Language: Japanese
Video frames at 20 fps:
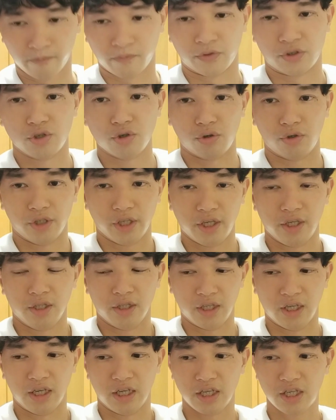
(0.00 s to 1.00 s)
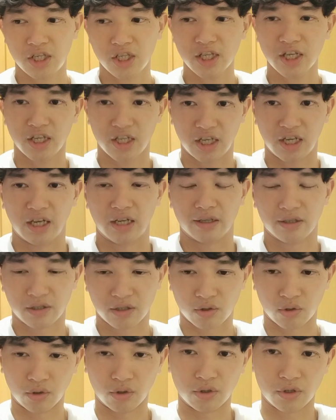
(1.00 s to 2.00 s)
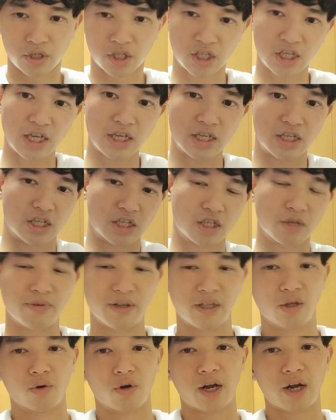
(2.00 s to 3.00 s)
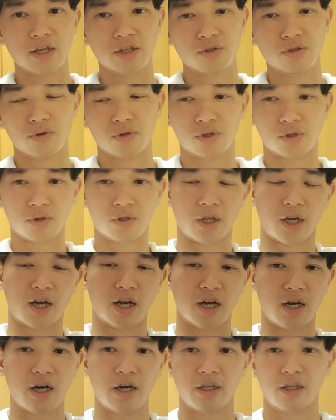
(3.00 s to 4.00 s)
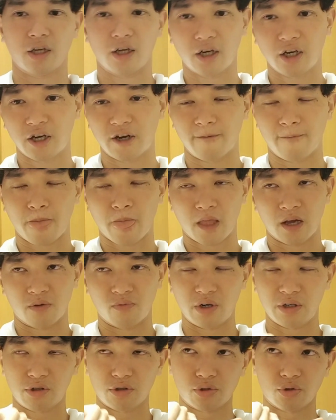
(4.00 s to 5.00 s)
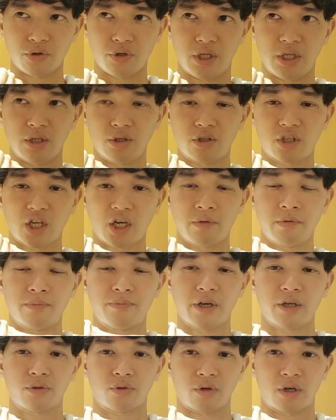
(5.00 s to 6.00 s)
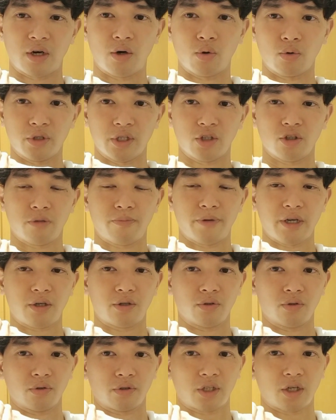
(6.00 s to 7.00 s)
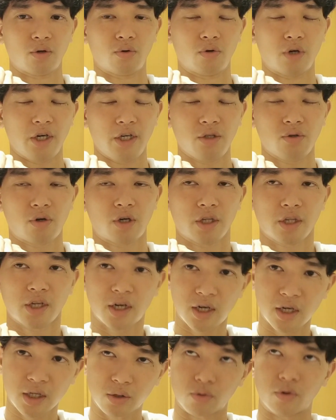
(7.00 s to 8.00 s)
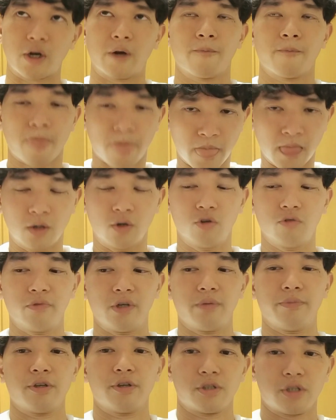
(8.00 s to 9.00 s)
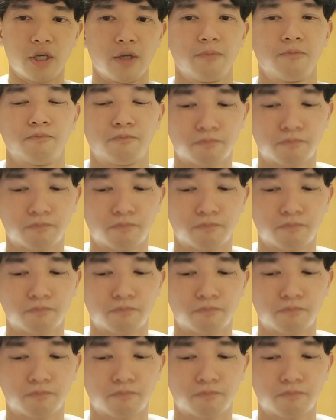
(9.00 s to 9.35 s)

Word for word: 強くないんで1台でそのステージ全てを完走するって考えたら割とそういうヒルクライムバイクとかオールランドバイクに乗った方がいいのかなとは思いますね。